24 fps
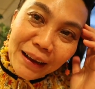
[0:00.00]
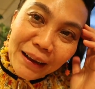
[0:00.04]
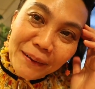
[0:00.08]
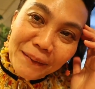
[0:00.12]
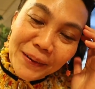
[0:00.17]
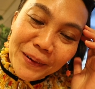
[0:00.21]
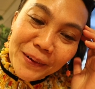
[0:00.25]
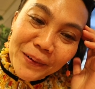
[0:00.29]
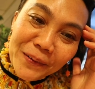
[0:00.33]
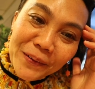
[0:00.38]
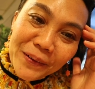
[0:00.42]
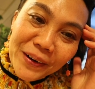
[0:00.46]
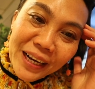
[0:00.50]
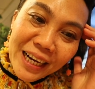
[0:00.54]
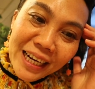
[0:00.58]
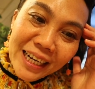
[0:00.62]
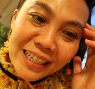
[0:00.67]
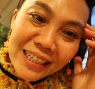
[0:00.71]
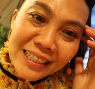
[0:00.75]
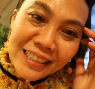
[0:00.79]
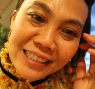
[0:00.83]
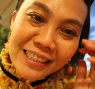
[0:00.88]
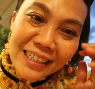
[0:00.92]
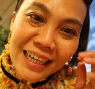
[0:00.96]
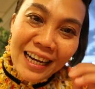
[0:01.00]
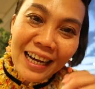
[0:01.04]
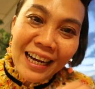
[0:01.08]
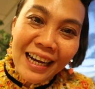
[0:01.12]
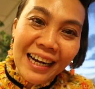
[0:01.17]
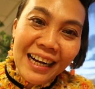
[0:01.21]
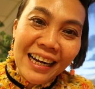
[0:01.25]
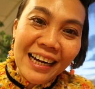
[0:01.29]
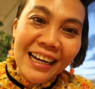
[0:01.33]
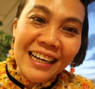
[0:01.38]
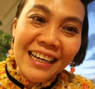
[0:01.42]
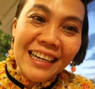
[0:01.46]
ก็ไม่รู้เนอะ
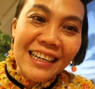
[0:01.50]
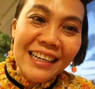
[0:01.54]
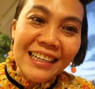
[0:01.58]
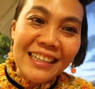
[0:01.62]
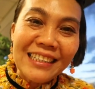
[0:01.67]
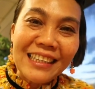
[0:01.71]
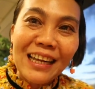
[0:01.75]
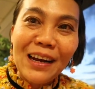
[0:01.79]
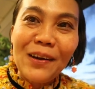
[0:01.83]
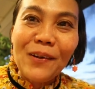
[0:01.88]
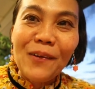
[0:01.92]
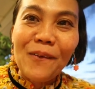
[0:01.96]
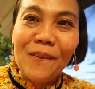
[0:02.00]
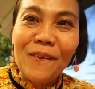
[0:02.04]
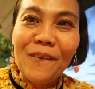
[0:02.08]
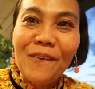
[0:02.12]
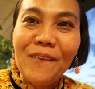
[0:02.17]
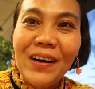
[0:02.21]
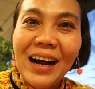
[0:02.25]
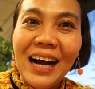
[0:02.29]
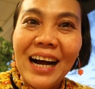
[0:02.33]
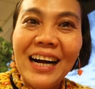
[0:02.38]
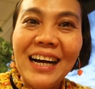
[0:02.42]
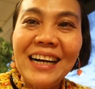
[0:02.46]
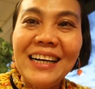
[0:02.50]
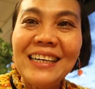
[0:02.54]
ตลกว่ะ